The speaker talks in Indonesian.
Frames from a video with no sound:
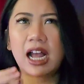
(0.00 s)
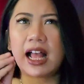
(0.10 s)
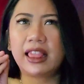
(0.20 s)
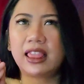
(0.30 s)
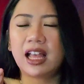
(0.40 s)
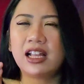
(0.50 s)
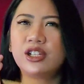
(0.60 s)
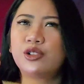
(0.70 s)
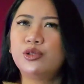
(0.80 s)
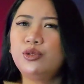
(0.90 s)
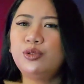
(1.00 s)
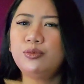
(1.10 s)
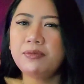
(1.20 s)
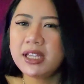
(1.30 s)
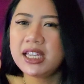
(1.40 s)
kata
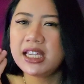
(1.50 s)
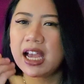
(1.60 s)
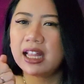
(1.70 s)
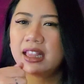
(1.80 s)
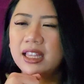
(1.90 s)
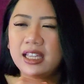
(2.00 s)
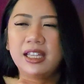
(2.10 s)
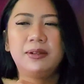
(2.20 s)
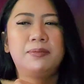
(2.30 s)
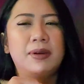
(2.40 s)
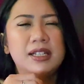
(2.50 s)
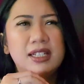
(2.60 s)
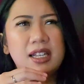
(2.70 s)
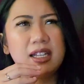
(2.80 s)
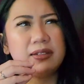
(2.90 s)
Sumiyati,
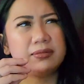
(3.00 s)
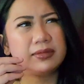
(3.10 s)
pasti